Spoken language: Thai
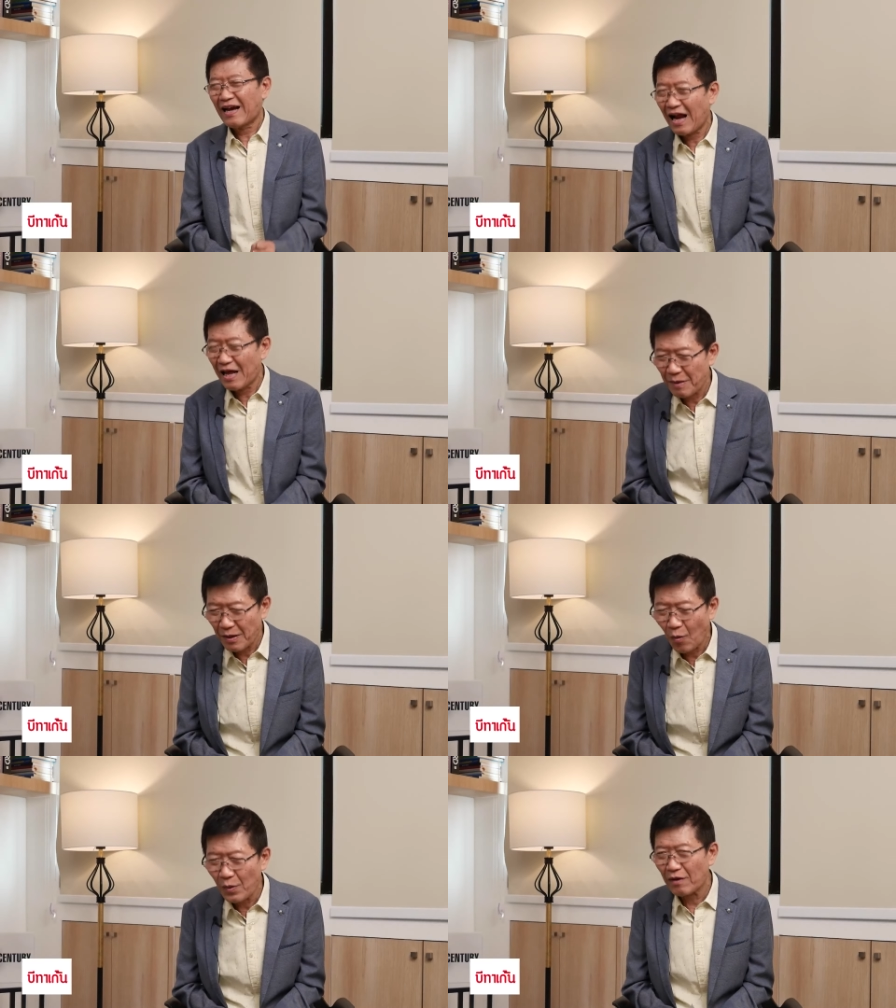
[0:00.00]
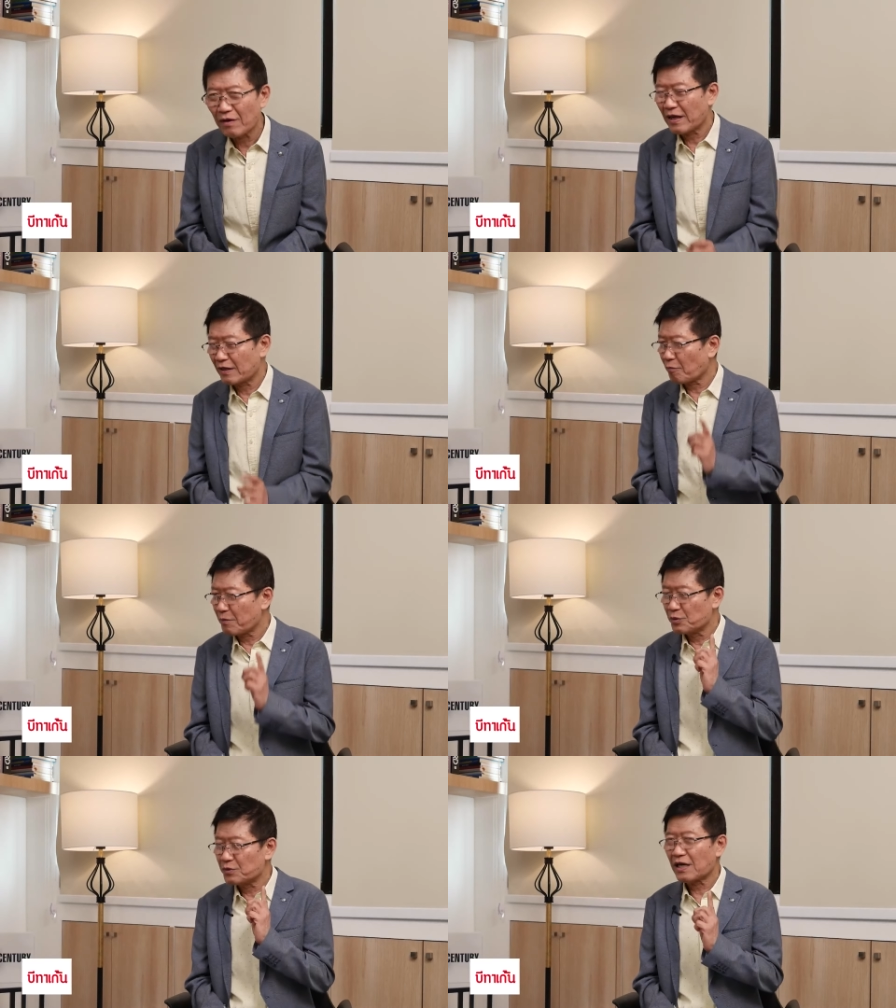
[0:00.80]
ใครไปคุยก็แล้วแต่ต้อง
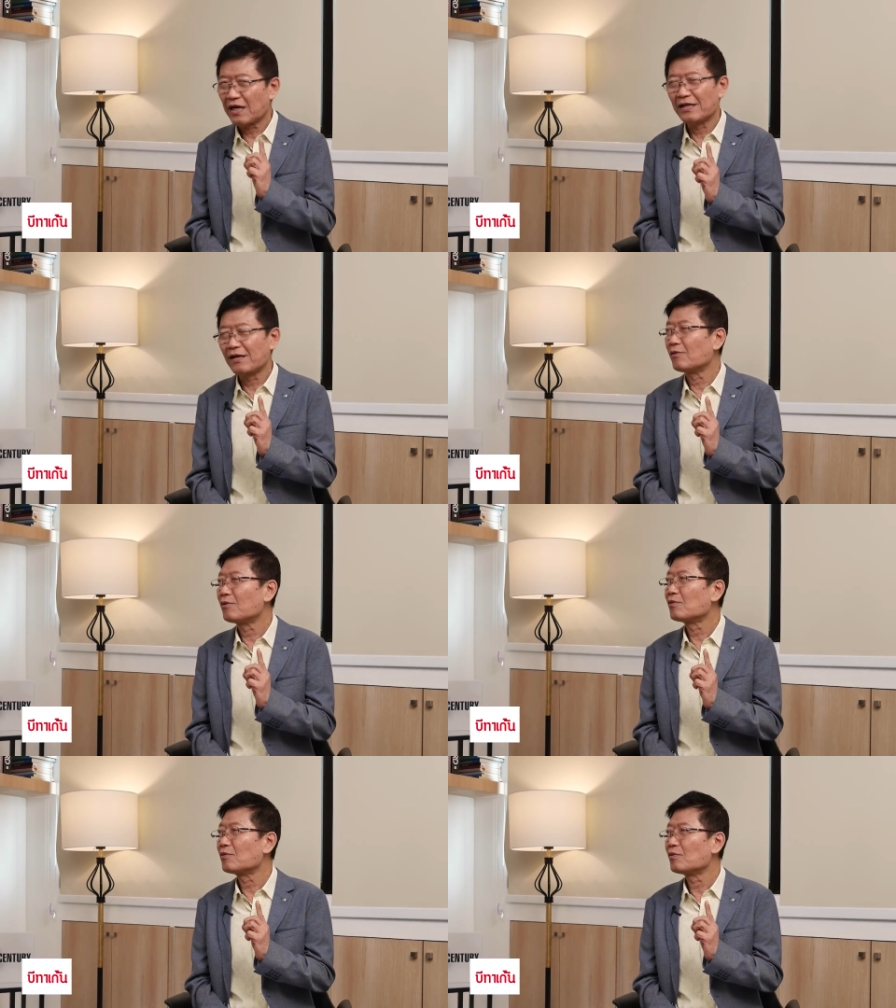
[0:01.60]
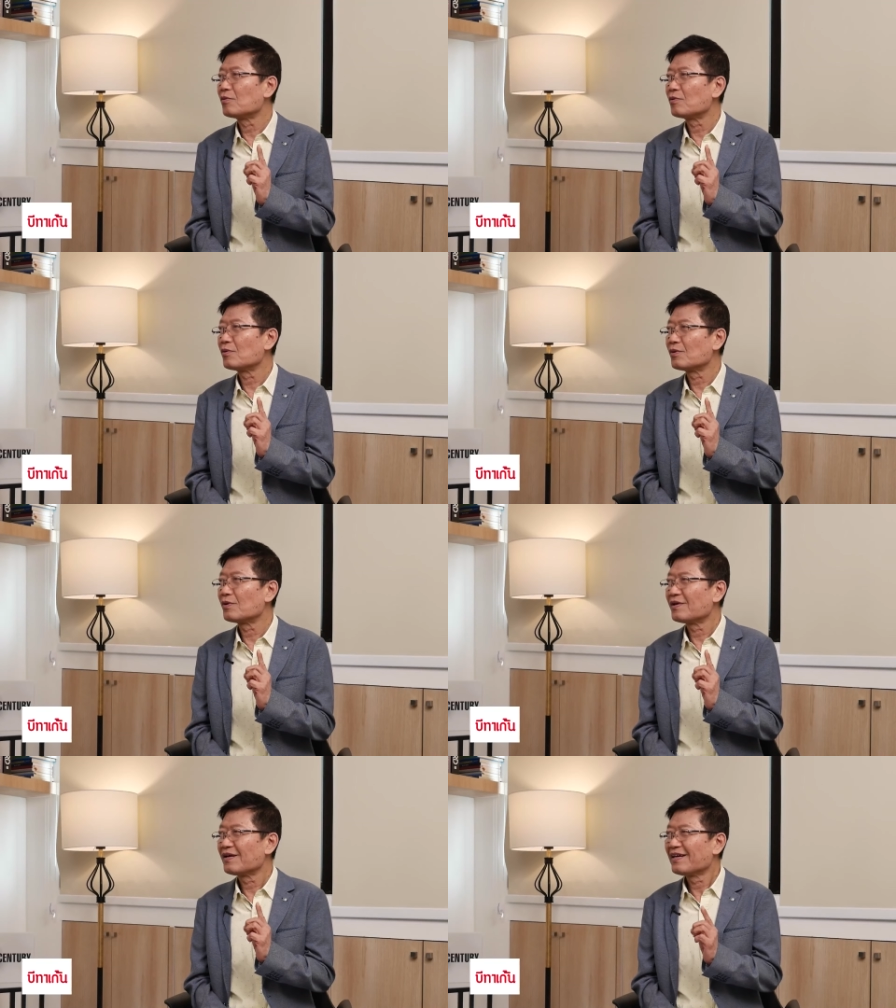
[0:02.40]
มียุทธศาสตร์เดียว
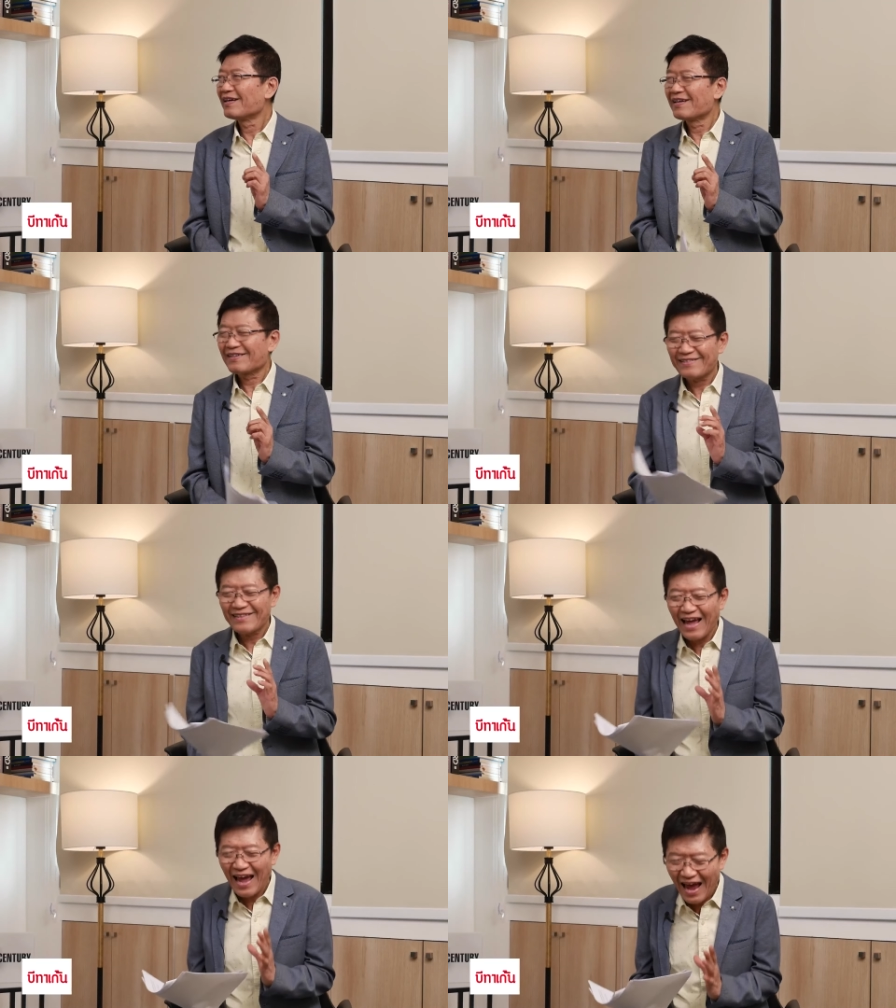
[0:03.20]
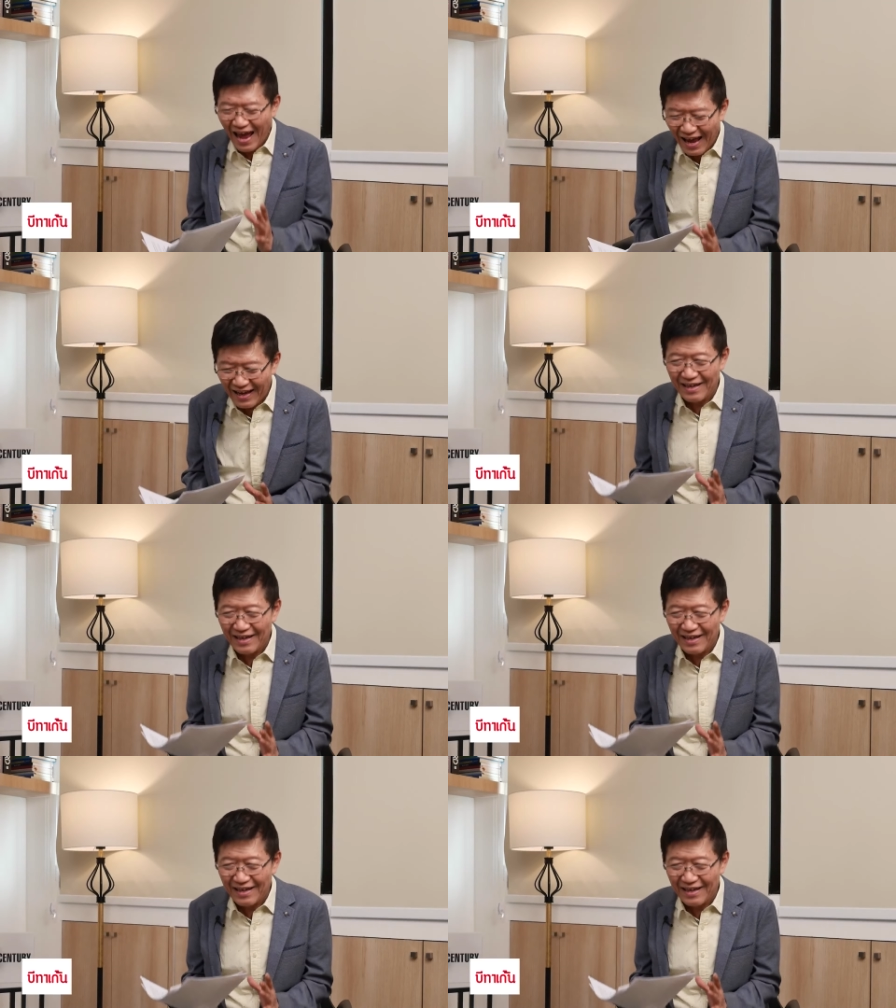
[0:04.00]
ใช่ต้องเป็นยุทธศาสตร์เดียวกัน